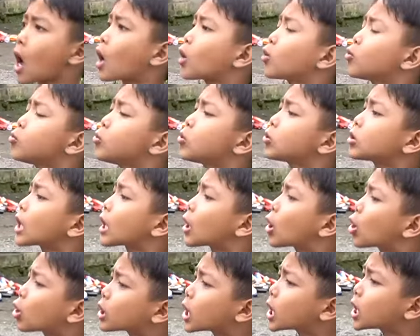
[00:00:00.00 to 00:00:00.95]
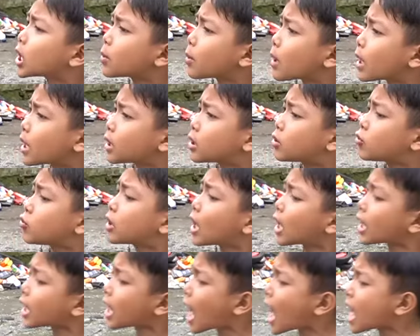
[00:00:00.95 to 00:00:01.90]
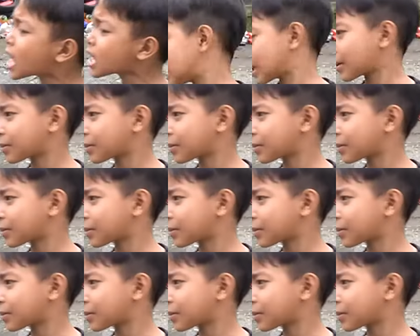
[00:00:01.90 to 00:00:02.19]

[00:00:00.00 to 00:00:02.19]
Aku mau tengok Dede Bayi juga ya.